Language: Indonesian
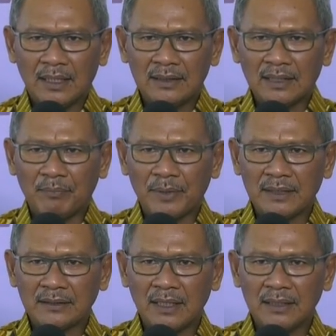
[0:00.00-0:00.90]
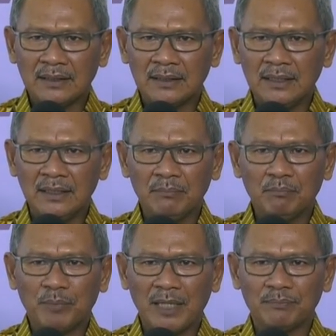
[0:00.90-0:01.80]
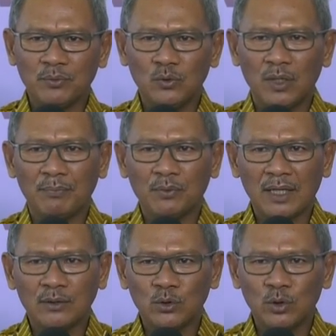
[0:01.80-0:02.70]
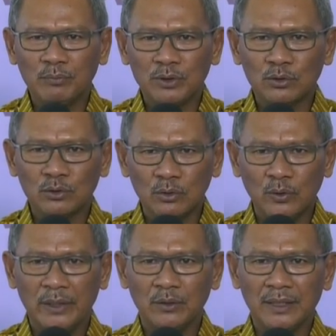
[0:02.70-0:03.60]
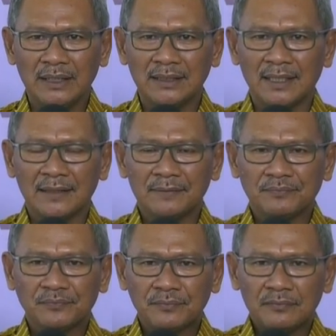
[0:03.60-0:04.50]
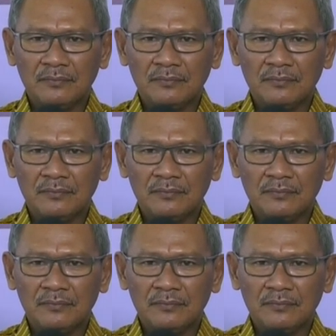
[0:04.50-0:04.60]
yang kita periksa di 40 laboratorium di seluruh Indonesia,